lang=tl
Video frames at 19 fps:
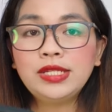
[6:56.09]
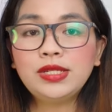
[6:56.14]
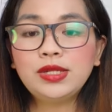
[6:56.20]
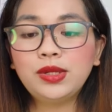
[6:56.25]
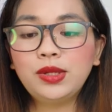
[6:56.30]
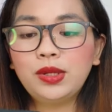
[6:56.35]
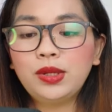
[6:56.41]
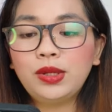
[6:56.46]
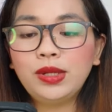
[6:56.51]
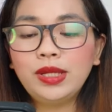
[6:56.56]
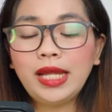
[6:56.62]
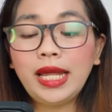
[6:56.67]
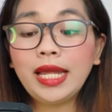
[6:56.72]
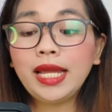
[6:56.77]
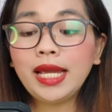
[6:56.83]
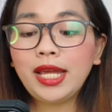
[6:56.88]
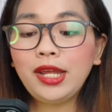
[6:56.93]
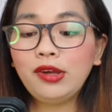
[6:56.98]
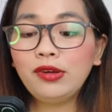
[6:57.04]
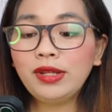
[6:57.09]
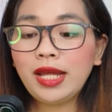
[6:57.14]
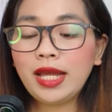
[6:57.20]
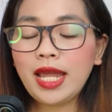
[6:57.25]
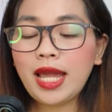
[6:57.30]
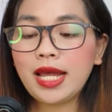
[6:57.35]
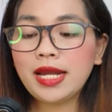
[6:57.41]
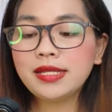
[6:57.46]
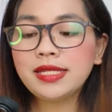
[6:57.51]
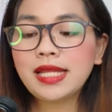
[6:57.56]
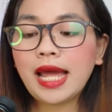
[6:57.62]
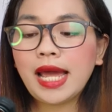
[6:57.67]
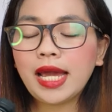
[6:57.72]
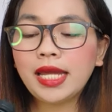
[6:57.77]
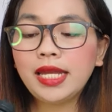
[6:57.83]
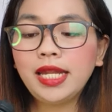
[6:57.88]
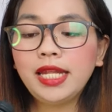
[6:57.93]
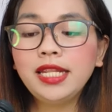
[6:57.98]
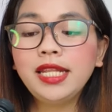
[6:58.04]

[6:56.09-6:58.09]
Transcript: So, like nga yung nangyari sa akin.